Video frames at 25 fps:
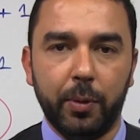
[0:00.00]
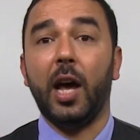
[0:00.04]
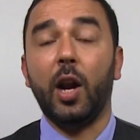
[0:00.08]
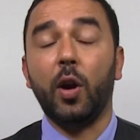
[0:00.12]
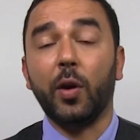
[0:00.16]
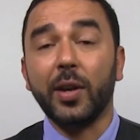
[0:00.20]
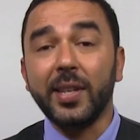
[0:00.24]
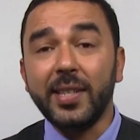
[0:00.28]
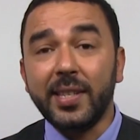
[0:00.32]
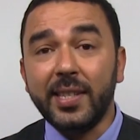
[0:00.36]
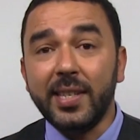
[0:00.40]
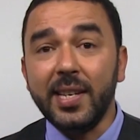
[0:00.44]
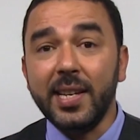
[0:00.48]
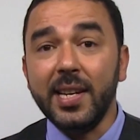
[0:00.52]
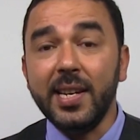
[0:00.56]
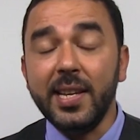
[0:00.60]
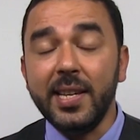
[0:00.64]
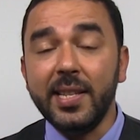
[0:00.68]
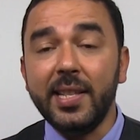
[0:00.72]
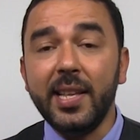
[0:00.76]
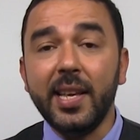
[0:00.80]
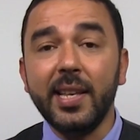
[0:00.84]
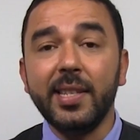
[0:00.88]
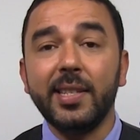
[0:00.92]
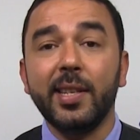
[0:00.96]
Alors ici,
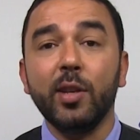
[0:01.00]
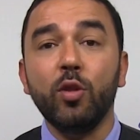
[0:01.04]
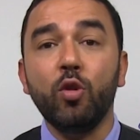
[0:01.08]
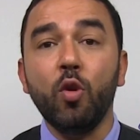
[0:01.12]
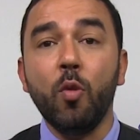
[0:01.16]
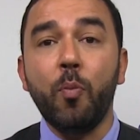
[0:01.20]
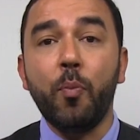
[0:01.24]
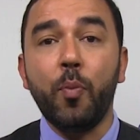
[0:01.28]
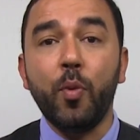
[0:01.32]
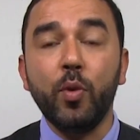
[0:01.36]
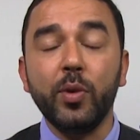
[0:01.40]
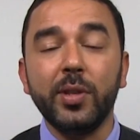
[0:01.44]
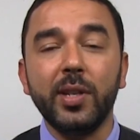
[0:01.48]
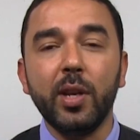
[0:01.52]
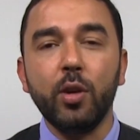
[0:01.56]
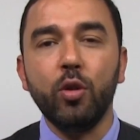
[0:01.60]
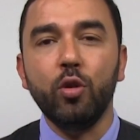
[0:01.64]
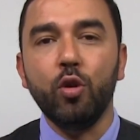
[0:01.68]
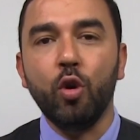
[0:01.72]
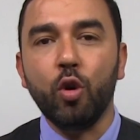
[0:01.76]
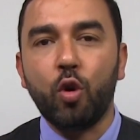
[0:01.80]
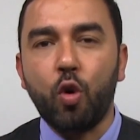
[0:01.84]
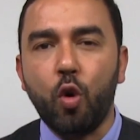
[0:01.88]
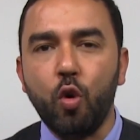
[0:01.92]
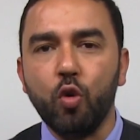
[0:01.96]
l'idée, c'est de poser
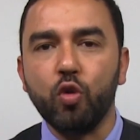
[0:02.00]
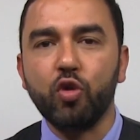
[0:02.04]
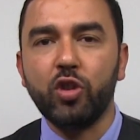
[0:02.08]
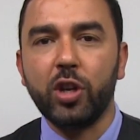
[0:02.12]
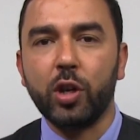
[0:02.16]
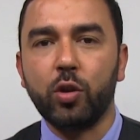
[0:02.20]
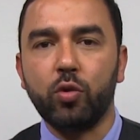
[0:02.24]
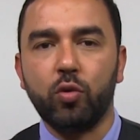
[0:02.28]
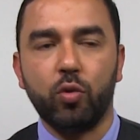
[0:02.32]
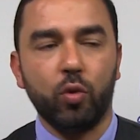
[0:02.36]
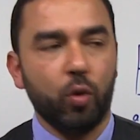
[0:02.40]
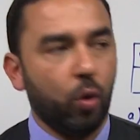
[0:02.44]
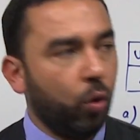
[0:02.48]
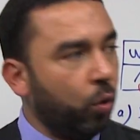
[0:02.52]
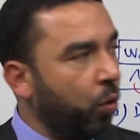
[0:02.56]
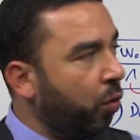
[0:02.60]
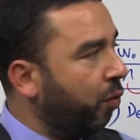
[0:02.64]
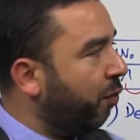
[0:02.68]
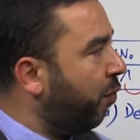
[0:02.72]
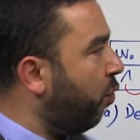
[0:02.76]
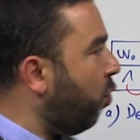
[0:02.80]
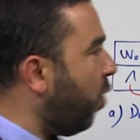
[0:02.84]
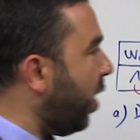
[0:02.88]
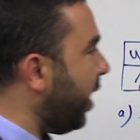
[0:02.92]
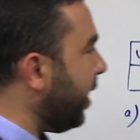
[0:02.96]
une conjecture. On
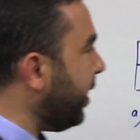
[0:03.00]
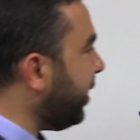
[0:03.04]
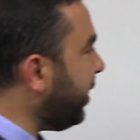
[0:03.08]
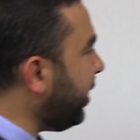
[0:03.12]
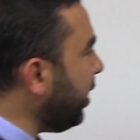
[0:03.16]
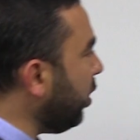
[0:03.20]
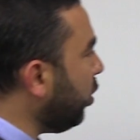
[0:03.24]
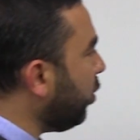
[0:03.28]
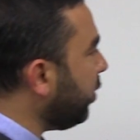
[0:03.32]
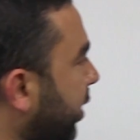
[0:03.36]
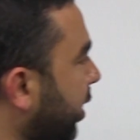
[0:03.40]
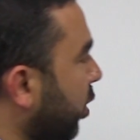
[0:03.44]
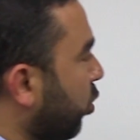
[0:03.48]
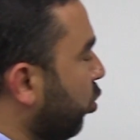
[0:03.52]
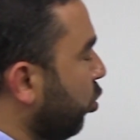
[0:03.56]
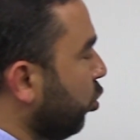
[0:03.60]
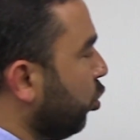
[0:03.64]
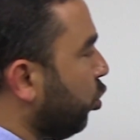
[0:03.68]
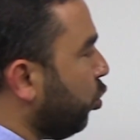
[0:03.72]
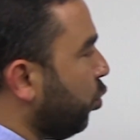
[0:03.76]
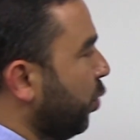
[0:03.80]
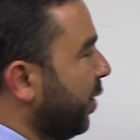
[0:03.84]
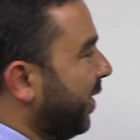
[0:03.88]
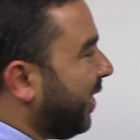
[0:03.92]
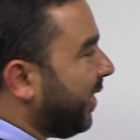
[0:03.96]
voit ici que c'est une
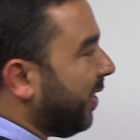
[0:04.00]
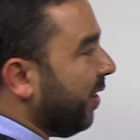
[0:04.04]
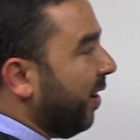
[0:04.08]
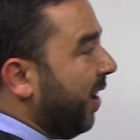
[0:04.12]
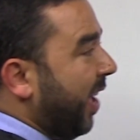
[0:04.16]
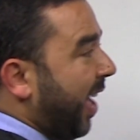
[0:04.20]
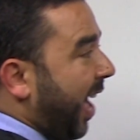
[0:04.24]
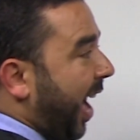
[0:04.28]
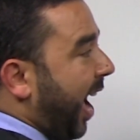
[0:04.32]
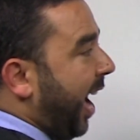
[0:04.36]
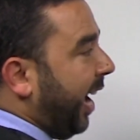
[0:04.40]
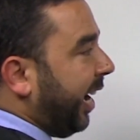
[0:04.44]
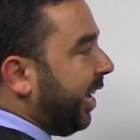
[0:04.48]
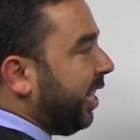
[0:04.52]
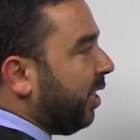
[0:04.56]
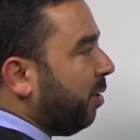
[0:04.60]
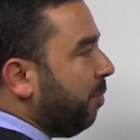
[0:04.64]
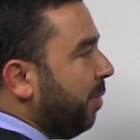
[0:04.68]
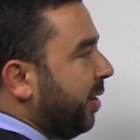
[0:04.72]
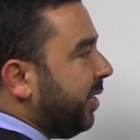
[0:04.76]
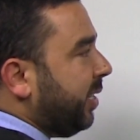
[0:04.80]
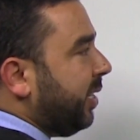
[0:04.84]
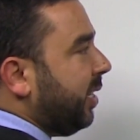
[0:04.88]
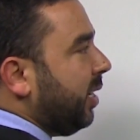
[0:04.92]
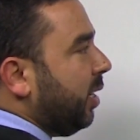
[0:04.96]
suite
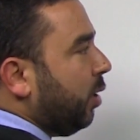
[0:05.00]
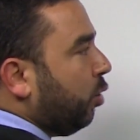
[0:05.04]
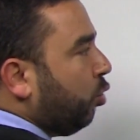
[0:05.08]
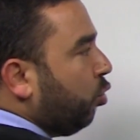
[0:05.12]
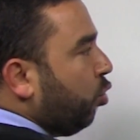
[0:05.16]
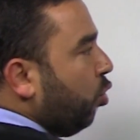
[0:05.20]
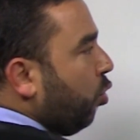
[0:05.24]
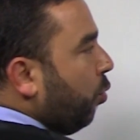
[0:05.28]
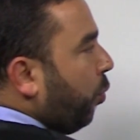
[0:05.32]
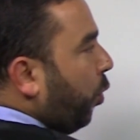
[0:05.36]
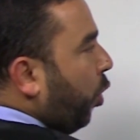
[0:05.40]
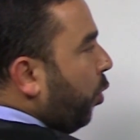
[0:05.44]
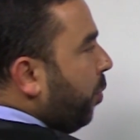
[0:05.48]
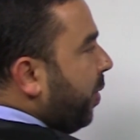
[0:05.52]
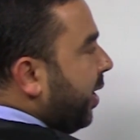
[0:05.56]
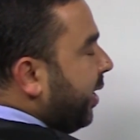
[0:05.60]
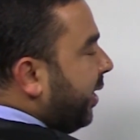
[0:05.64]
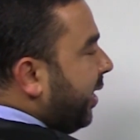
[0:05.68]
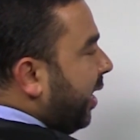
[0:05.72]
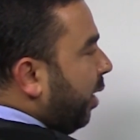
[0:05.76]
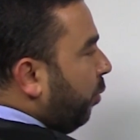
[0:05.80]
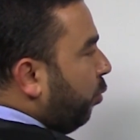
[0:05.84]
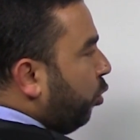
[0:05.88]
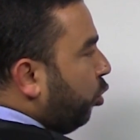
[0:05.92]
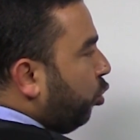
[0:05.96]
arithmétique. Deux premiers
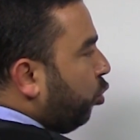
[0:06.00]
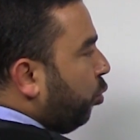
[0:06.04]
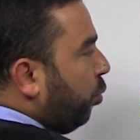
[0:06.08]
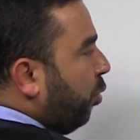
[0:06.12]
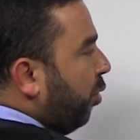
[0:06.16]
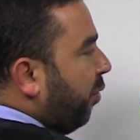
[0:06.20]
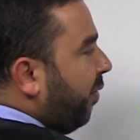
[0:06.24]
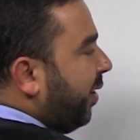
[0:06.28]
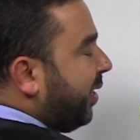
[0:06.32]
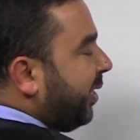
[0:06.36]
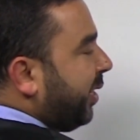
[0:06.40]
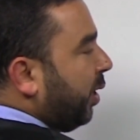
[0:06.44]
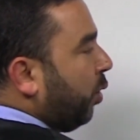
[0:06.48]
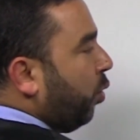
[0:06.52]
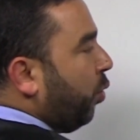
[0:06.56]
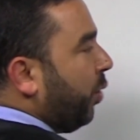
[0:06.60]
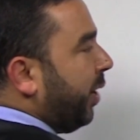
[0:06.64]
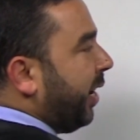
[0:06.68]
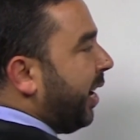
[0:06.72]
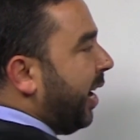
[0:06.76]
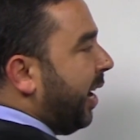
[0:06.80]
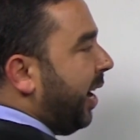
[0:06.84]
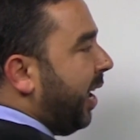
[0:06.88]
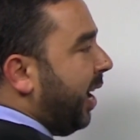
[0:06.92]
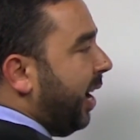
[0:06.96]
termes W0
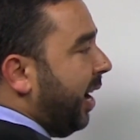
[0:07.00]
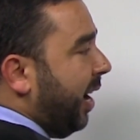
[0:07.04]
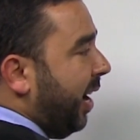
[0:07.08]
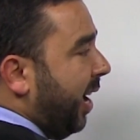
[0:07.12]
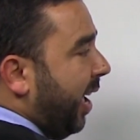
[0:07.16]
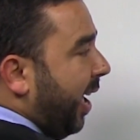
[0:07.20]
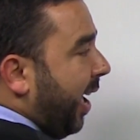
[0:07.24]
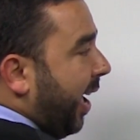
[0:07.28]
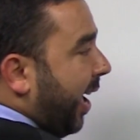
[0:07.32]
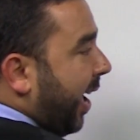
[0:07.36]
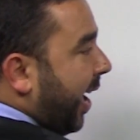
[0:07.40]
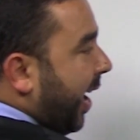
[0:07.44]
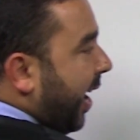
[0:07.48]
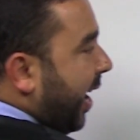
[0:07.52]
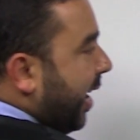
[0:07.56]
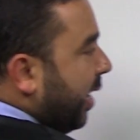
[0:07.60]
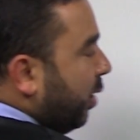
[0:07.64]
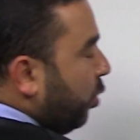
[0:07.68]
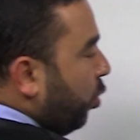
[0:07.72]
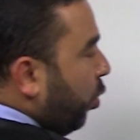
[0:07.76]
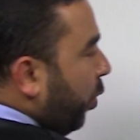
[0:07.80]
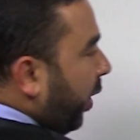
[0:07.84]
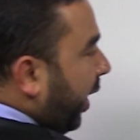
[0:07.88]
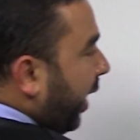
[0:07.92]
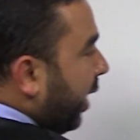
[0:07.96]
égale 1 et
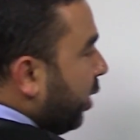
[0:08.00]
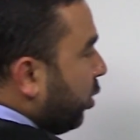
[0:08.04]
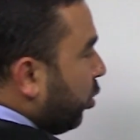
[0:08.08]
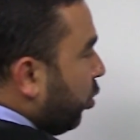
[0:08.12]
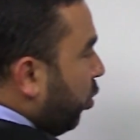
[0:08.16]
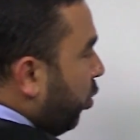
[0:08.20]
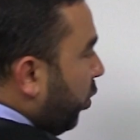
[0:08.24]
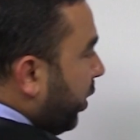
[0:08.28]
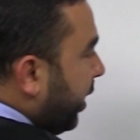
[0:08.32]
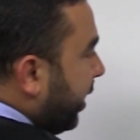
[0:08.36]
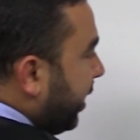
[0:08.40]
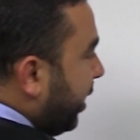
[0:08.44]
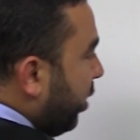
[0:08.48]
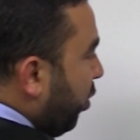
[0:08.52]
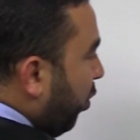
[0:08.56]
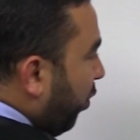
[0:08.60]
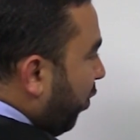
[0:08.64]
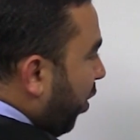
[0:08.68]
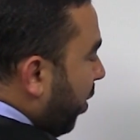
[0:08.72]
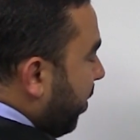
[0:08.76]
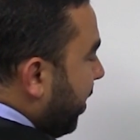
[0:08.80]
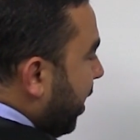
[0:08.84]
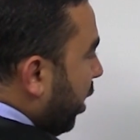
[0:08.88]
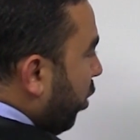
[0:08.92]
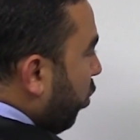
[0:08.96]
de raison. Ici, on
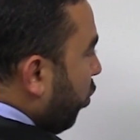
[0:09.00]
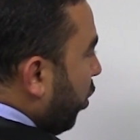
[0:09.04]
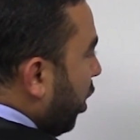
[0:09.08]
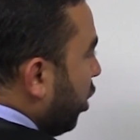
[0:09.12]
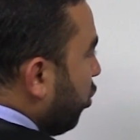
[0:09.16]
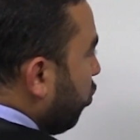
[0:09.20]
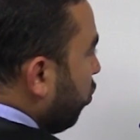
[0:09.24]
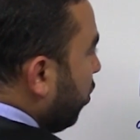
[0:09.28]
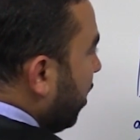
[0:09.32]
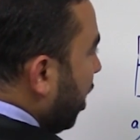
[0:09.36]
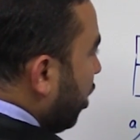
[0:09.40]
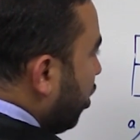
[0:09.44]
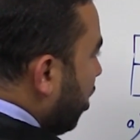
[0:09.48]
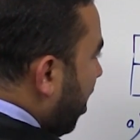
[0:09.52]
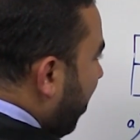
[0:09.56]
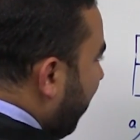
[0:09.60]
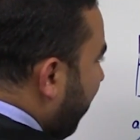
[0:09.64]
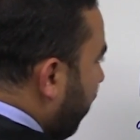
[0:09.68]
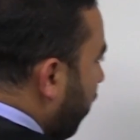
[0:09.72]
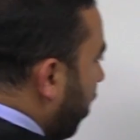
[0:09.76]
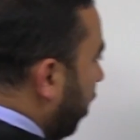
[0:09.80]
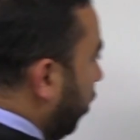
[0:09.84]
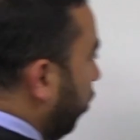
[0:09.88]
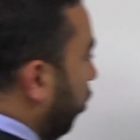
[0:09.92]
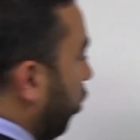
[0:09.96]
voit bien qu'on ajoute à chaque fois